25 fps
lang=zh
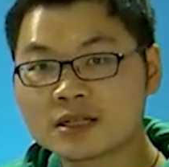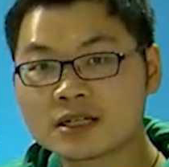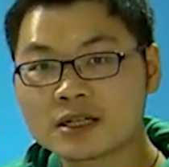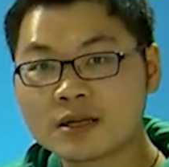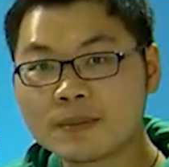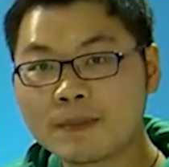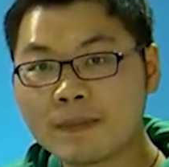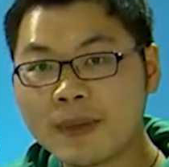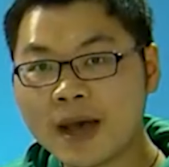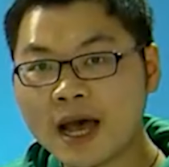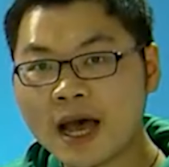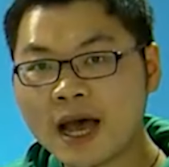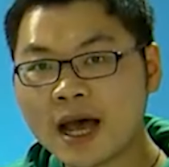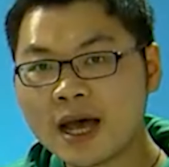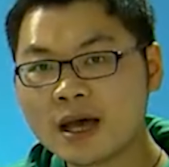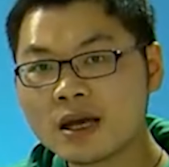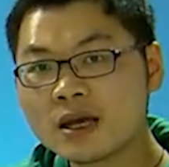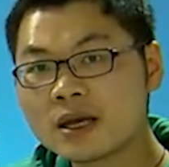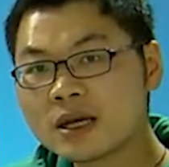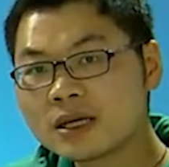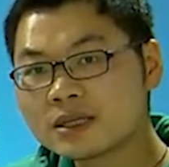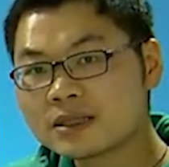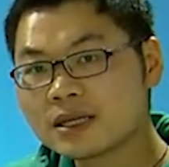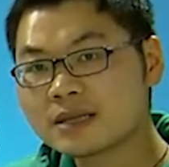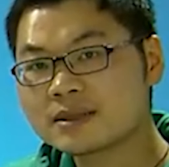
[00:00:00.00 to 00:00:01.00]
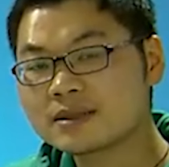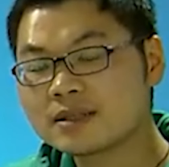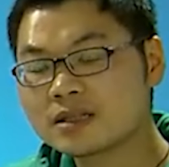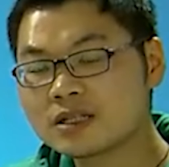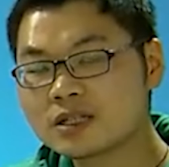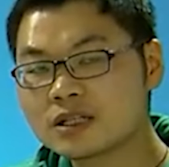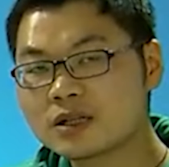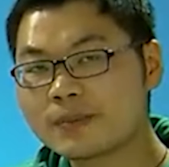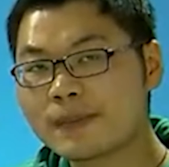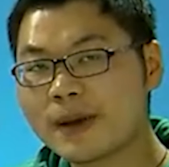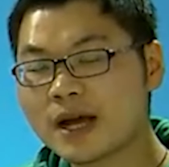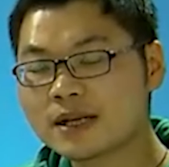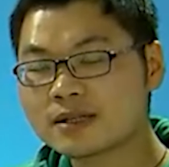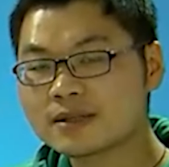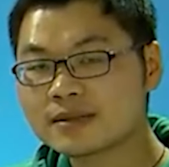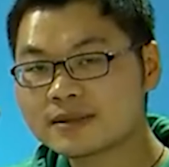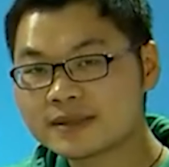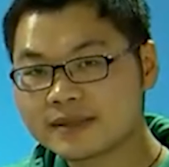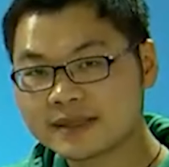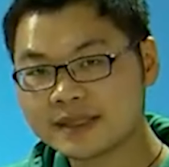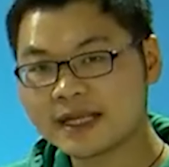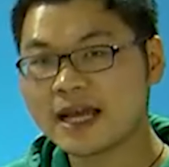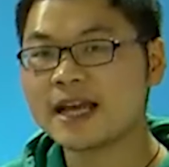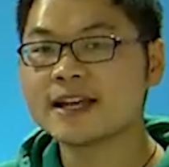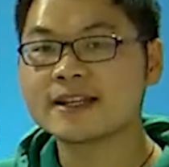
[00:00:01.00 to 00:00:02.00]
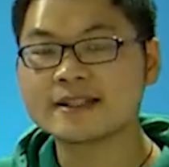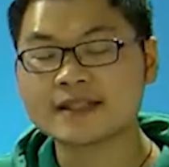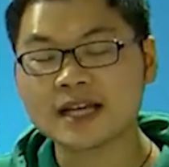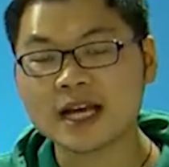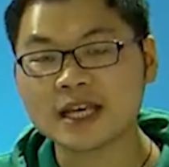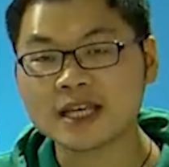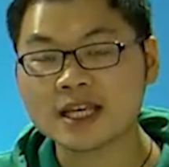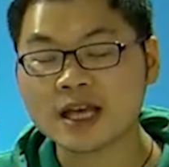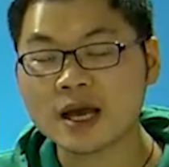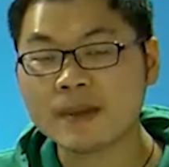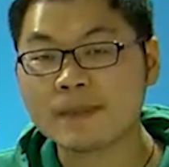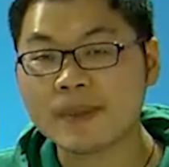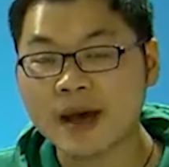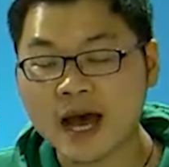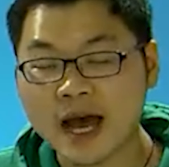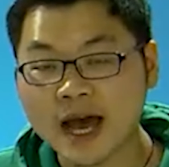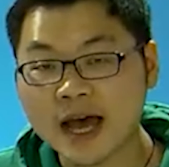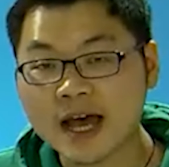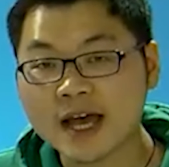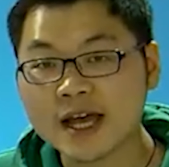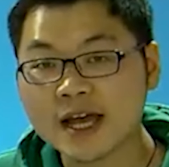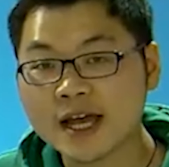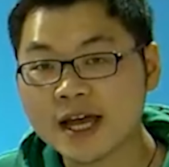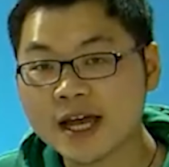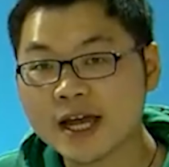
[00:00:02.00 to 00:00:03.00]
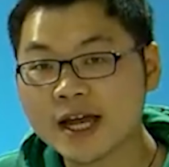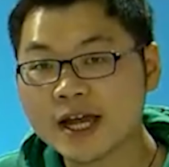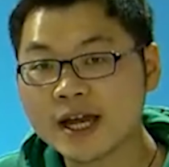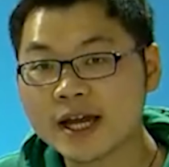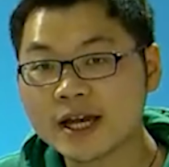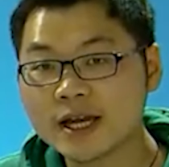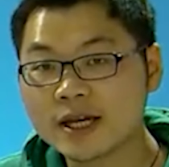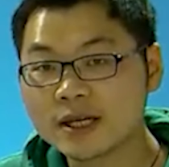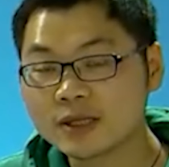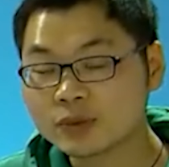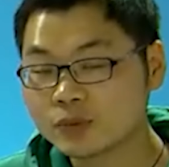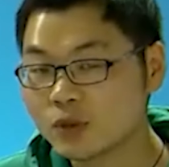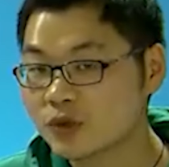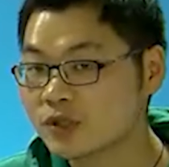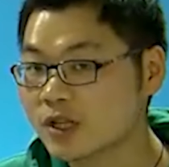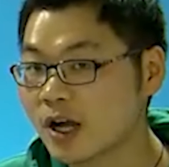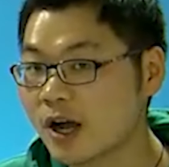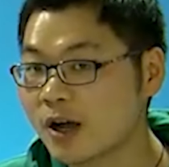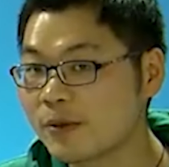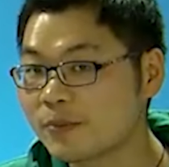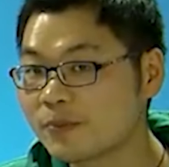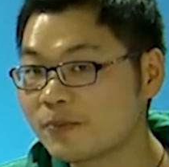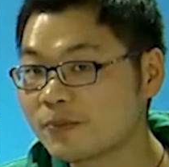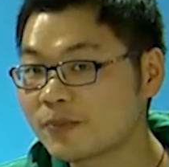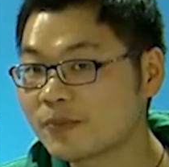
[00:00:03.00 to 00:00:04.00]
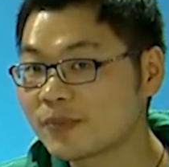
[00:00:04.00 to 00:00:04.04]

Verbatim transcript: 十八，在四十八上再加一个八，多少？